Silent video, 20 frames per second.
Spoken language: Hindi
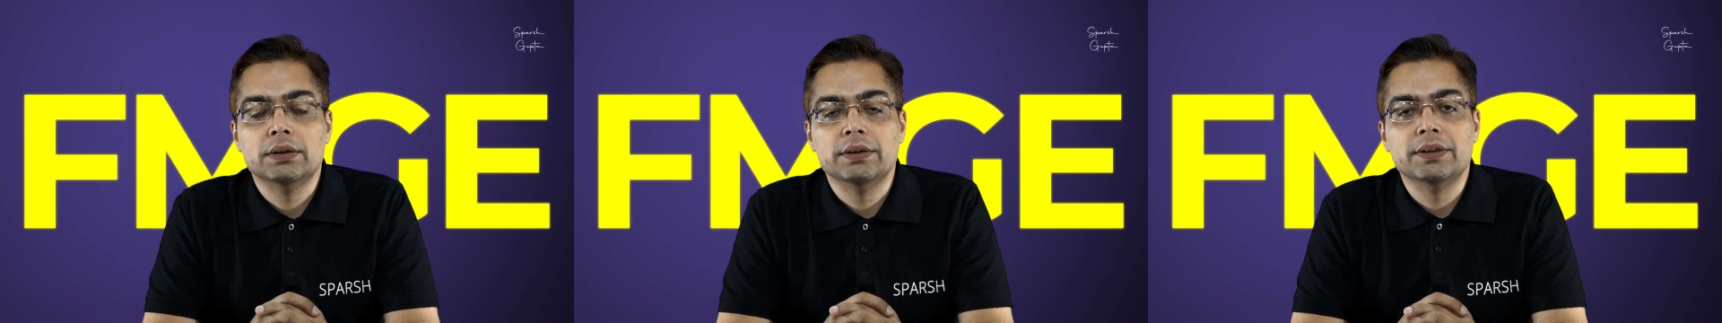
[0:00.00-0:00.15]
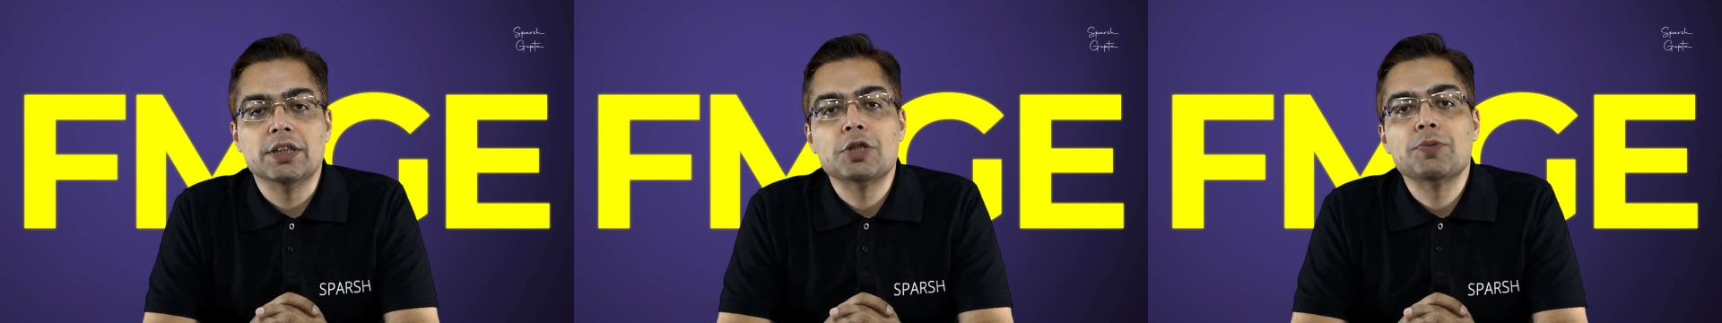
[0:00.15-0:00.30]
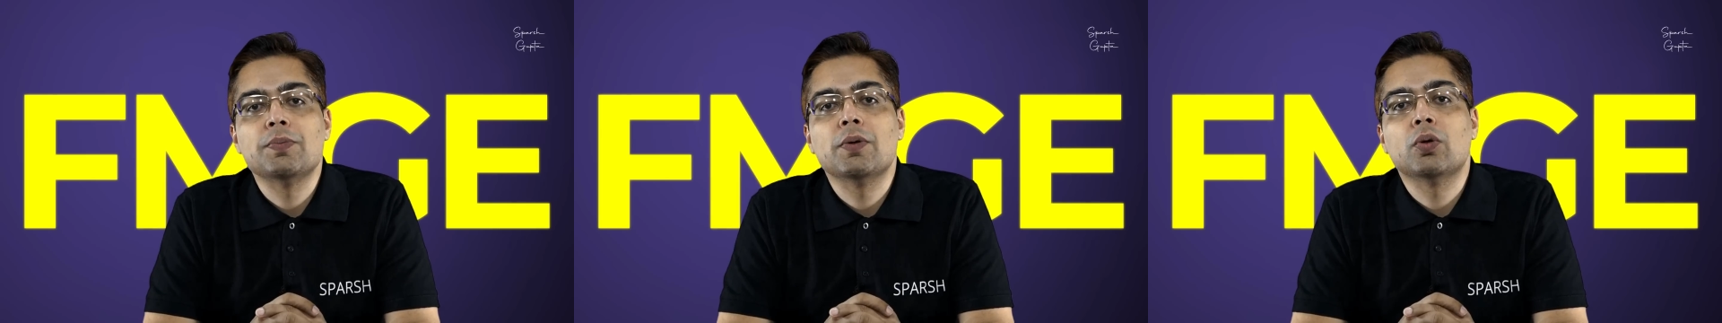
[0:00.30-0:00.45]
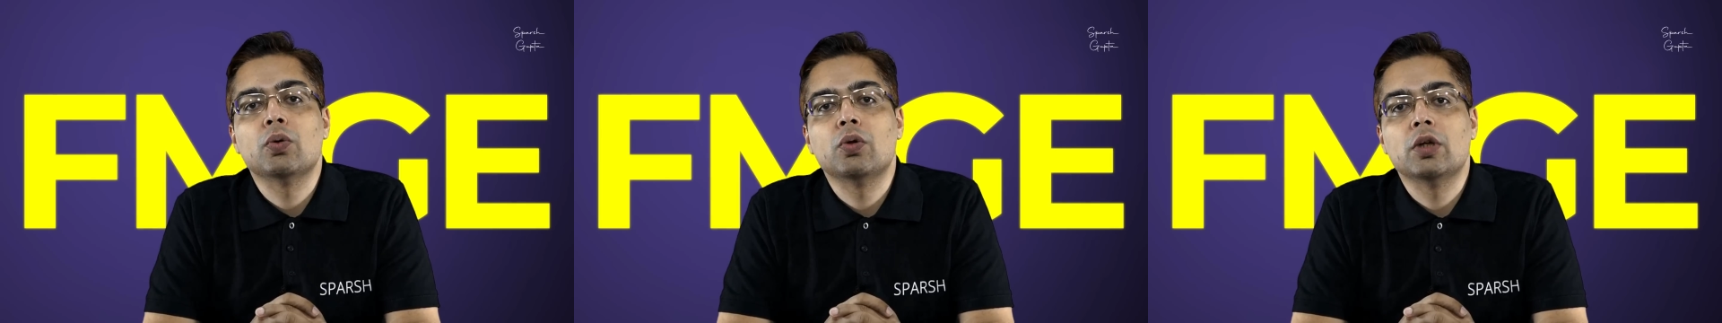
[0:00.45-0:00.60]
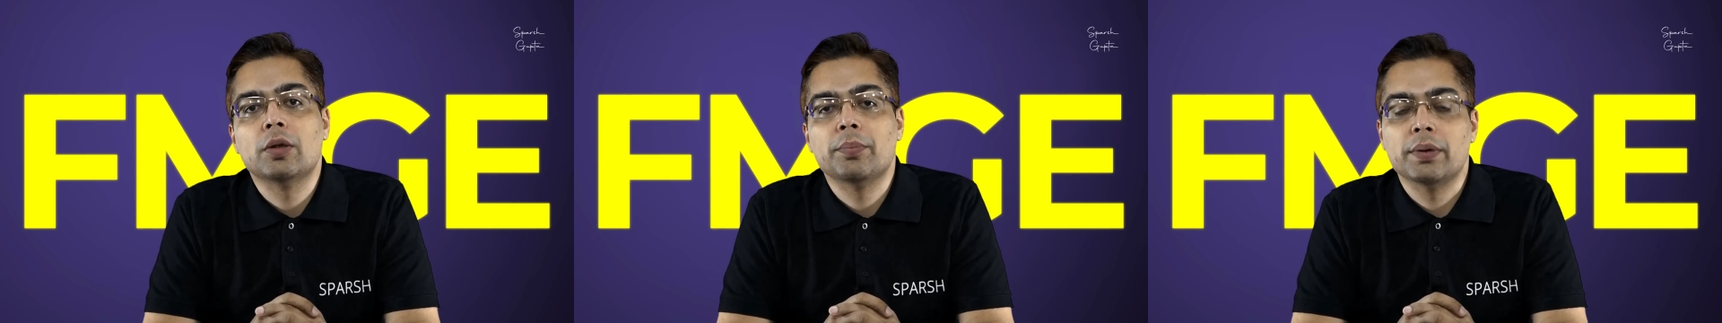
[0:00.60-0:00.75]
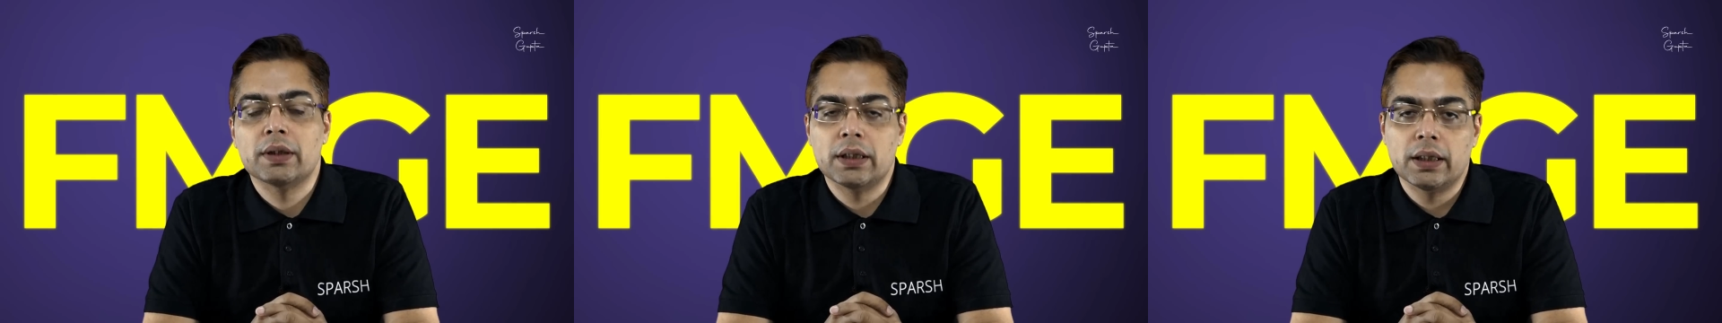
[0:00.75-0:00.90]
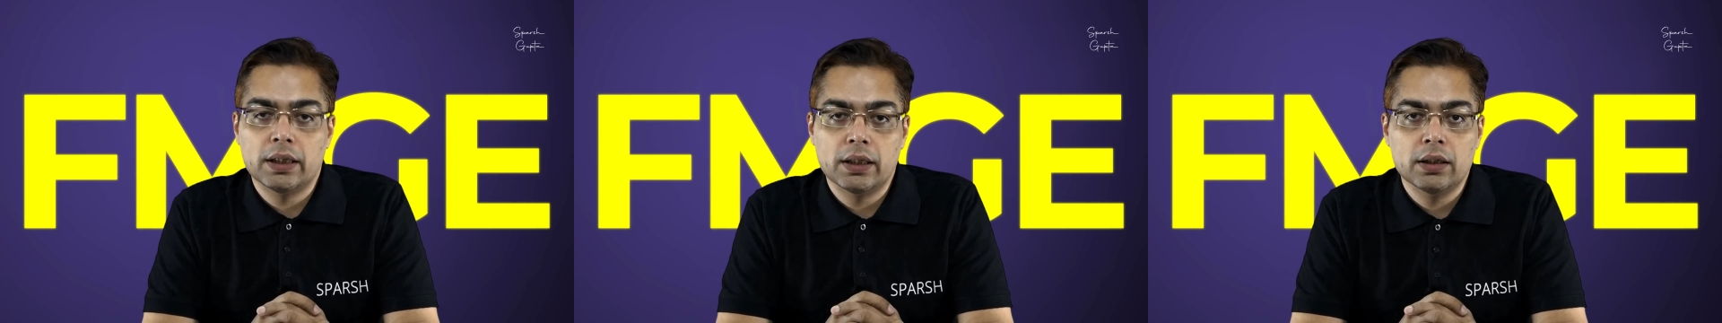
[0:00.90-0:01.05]
जिसमें उन्होंने
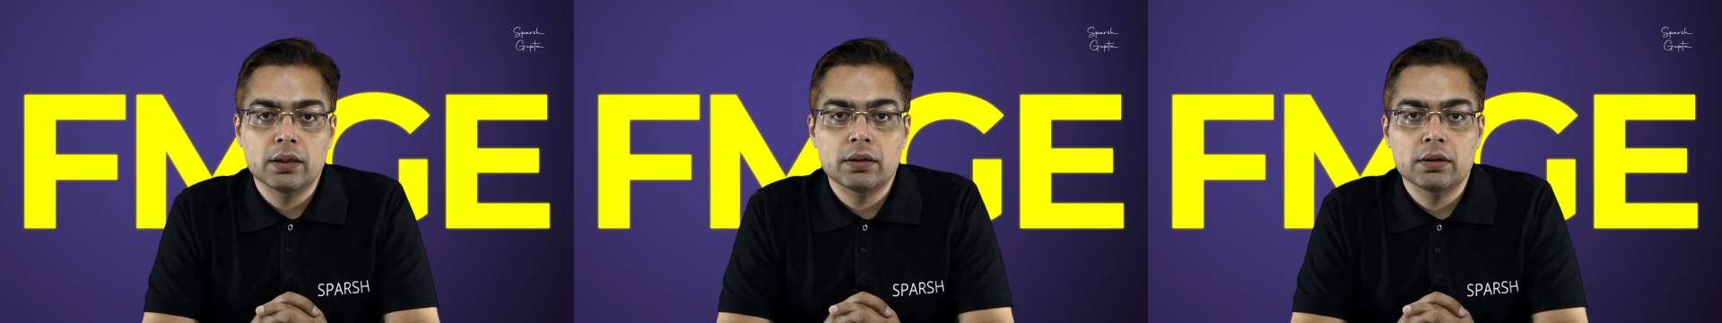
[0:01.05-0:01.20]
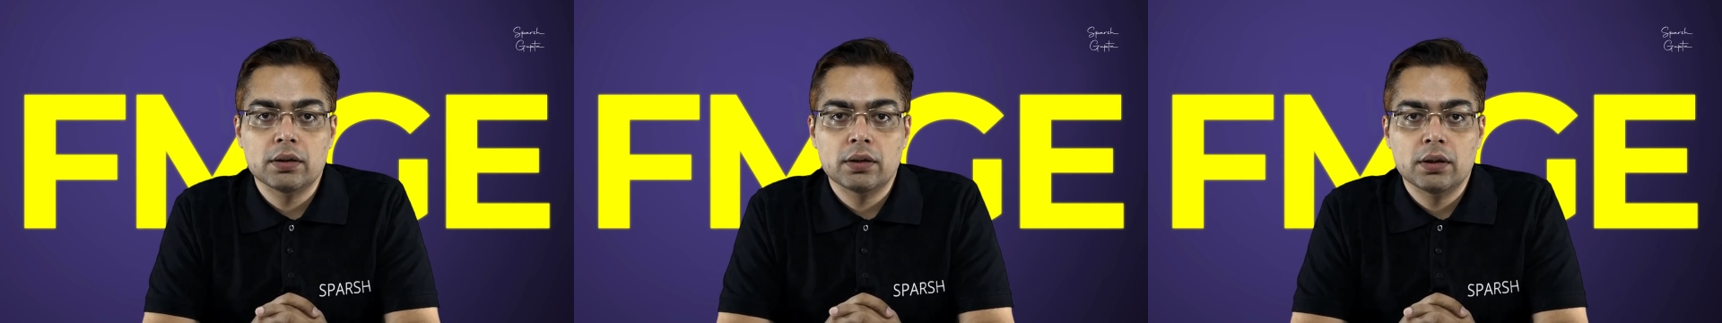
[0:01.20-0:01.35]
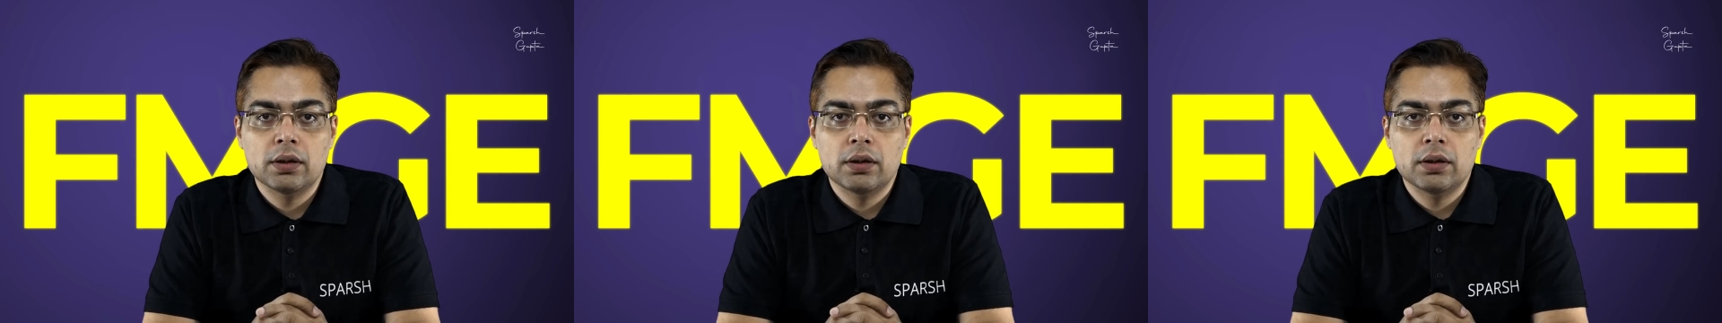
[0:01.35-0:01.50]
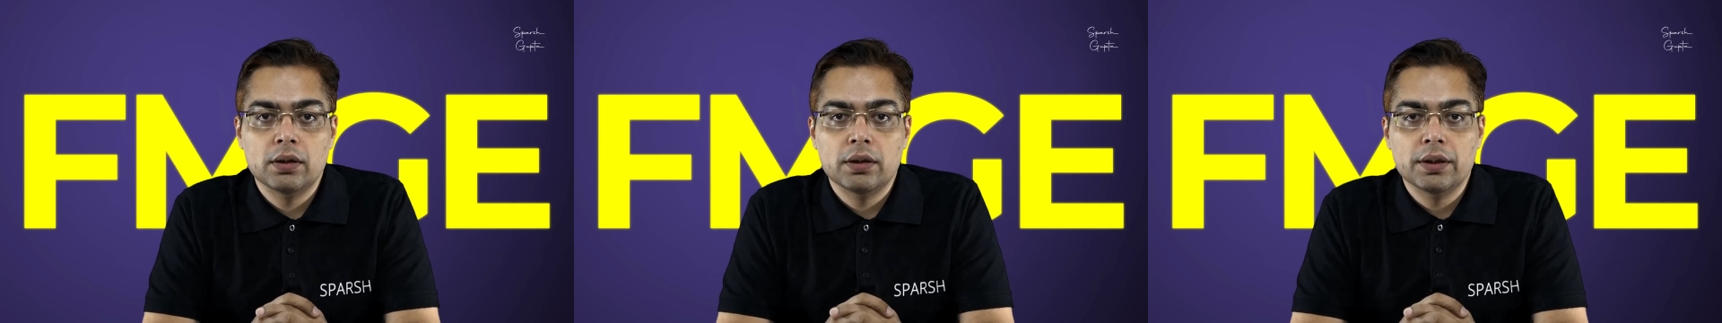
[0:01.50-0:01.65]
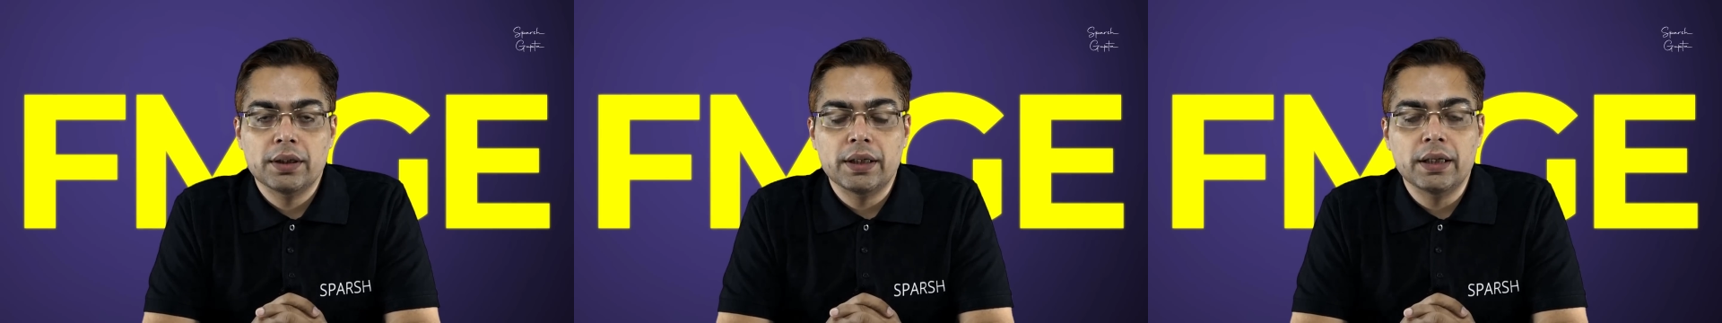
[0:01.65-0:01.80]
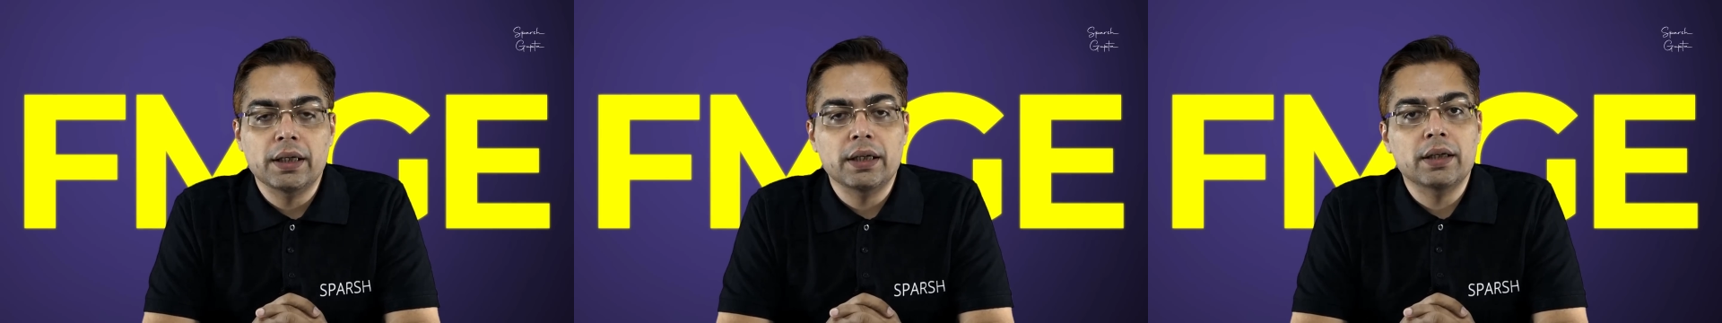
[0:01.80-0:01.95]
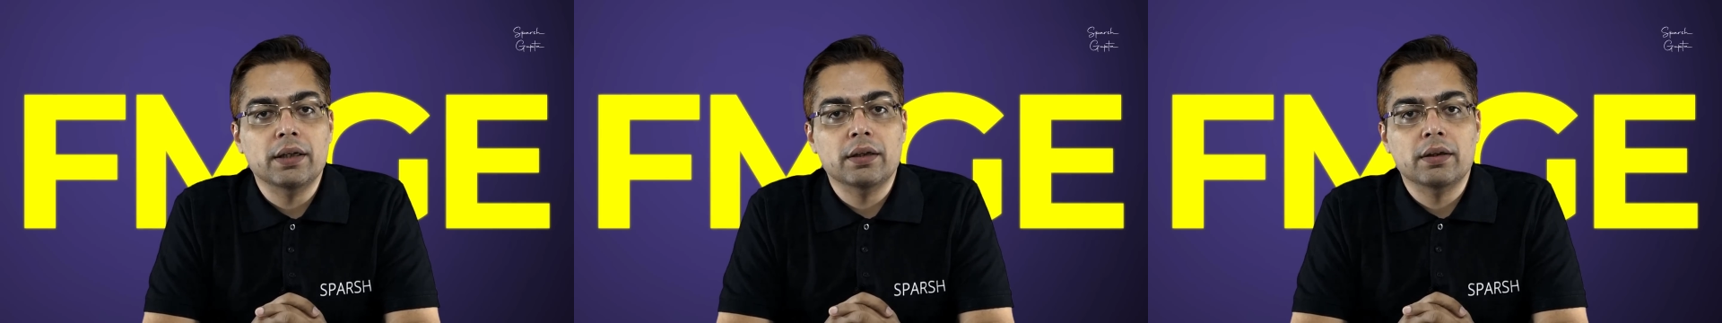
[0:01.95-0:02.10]
बताया कि